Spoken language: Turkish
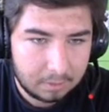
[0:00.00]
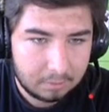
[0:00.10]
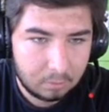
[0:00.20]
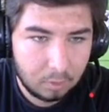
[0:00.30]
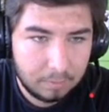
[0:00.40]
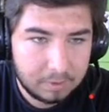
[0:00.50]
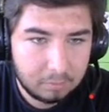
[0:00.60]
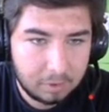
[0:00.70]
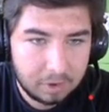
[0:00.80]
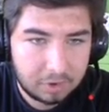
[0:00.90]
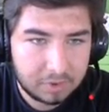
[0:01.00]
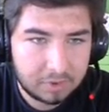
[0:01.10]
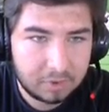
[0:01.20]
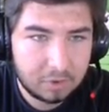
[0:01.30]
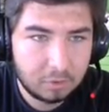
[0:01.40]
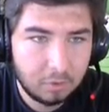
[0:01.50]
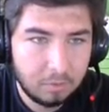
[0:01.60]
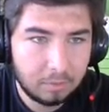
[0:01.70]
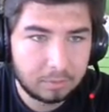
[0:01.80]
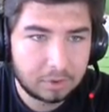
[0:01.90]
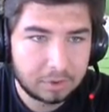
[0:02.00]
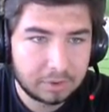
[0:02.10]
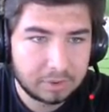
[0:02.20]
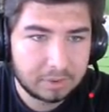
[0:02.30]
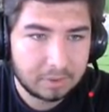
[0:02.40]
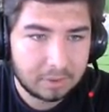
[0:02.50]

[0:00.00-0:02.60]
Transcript: Oha biz buraya hiç ısıtıcı koymamışız.